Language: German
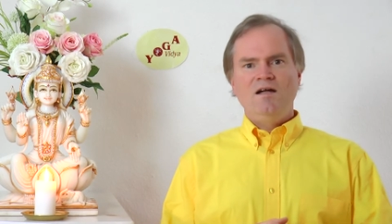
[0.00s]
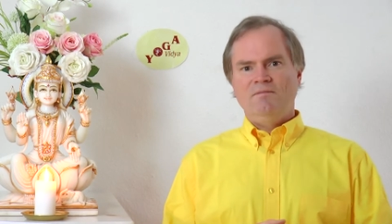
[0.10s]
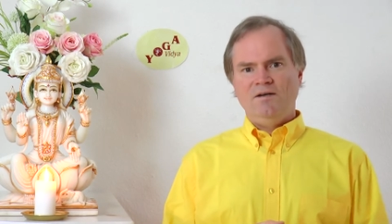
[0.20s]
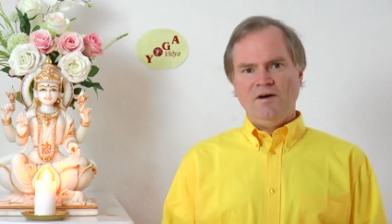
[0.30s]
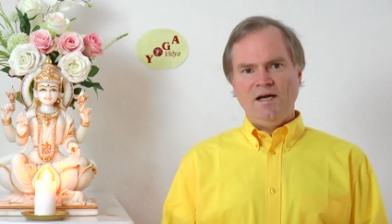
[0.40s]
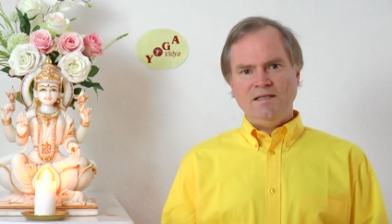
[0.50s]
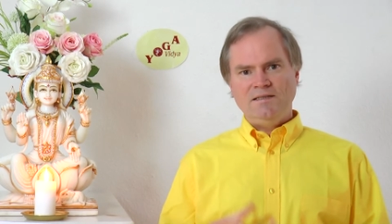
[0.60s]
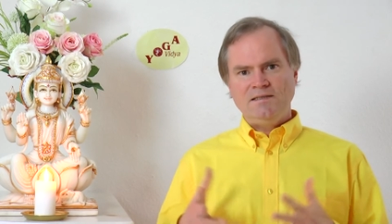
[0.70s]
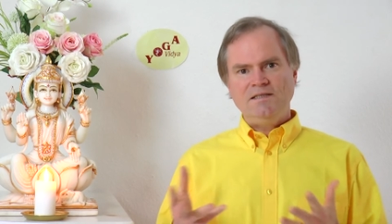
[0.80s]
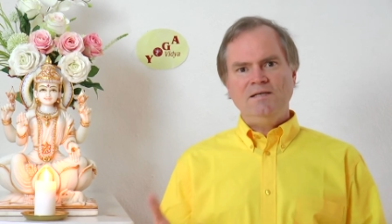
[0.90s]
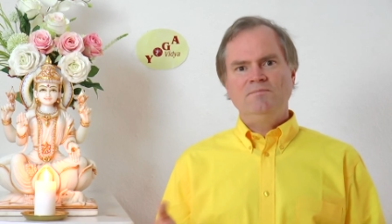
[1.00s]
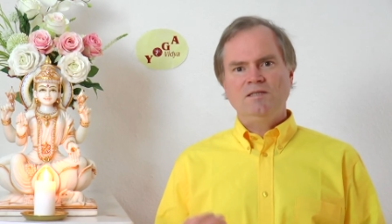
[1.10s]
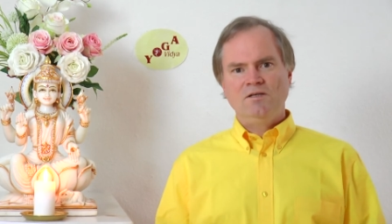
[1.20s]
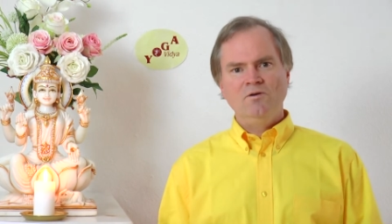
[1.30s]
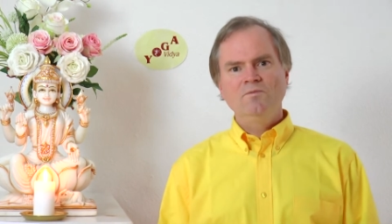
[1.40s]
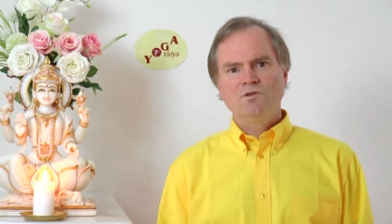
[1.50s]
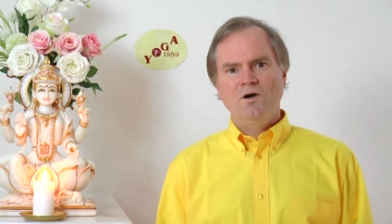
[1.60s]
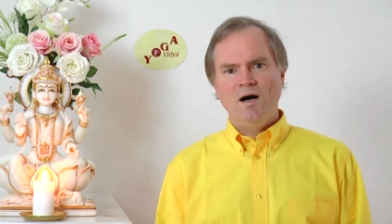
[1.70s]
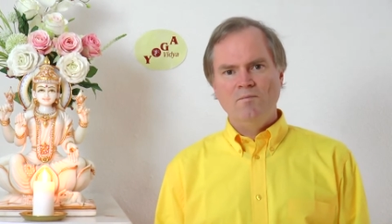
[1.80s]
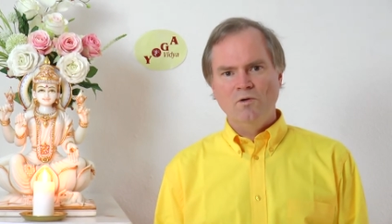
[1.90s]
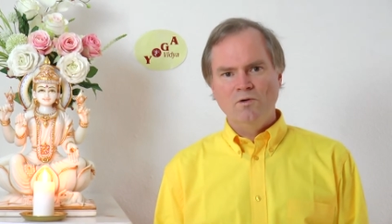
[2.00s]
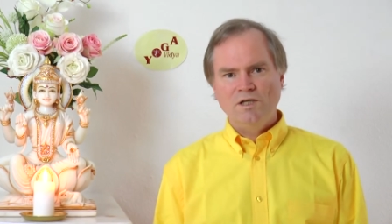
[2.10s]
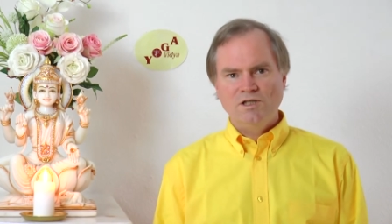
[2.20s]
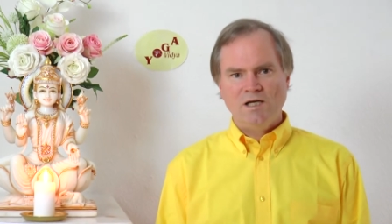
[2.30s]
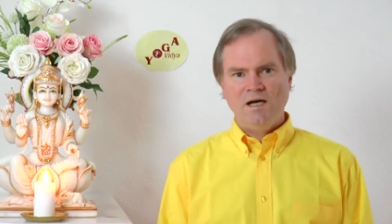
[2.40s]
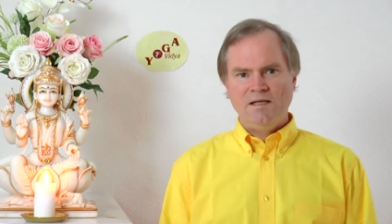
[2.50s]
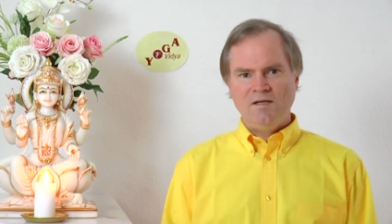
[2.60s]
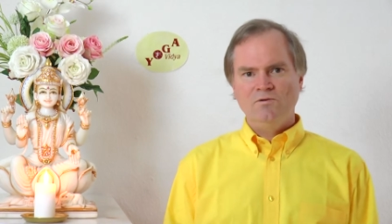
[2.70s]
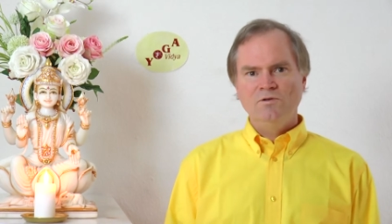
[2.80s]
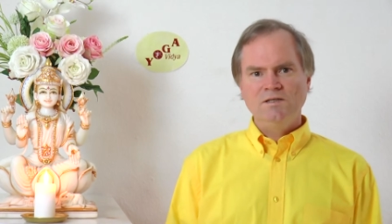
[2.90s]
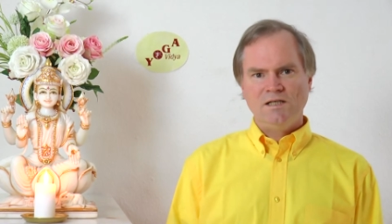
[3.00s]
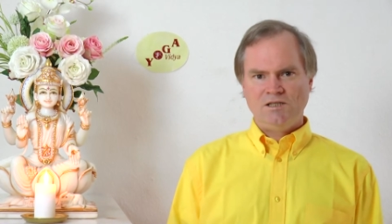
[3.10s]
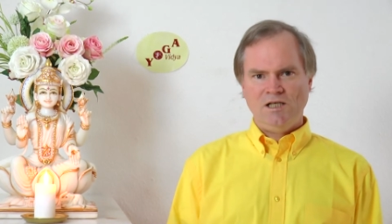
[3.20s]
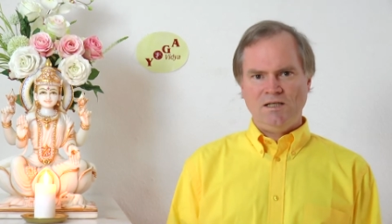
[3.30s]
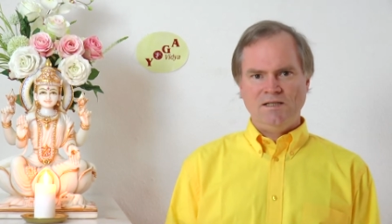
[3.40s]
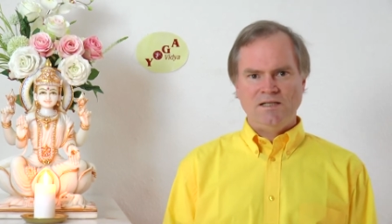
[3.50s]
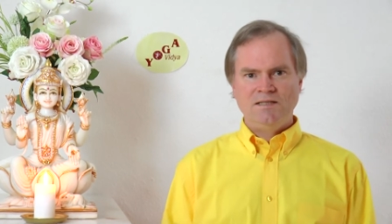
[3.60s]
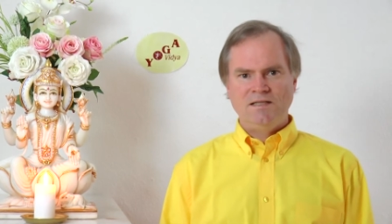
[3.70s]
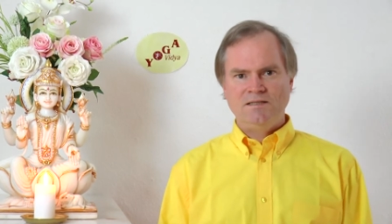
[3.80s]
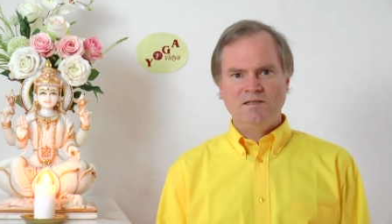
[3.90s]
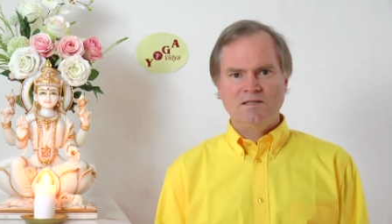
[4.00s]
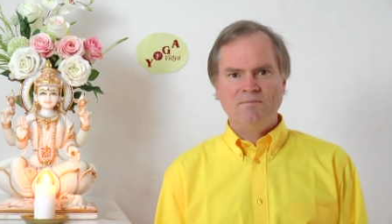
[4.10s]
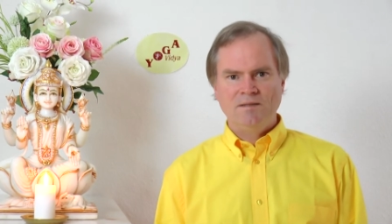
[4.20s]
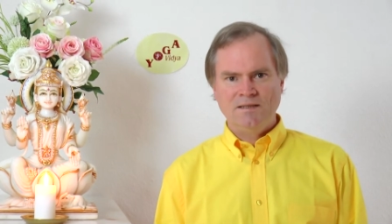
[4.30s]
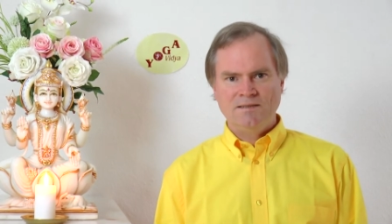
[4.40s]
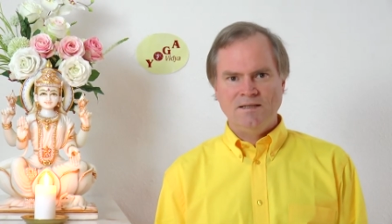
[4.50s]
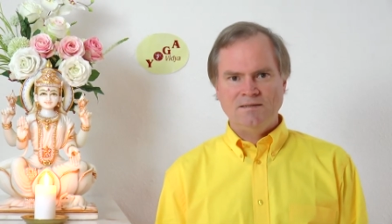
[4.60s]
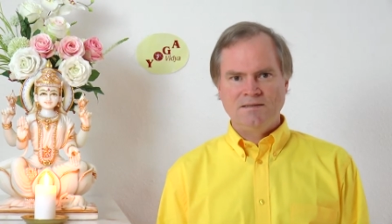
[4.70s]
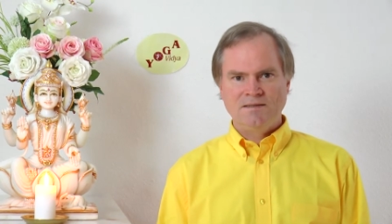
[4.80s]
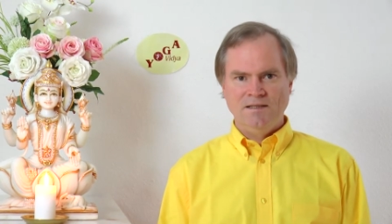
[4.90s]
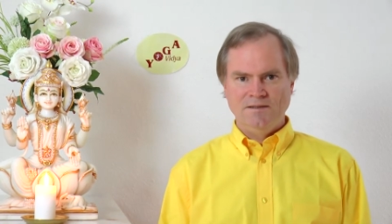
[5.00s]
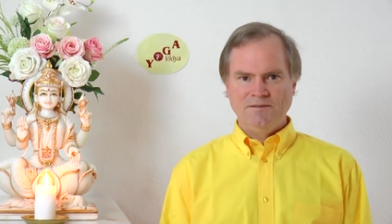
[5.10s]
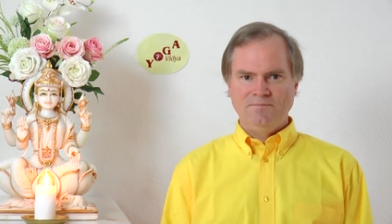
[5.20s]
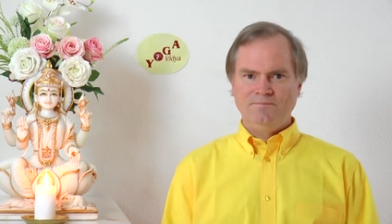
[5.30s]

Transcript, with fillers: Man weiß, Teams sind umso harmonischer, je unterschiedlicher sie zusammengesetzt sind.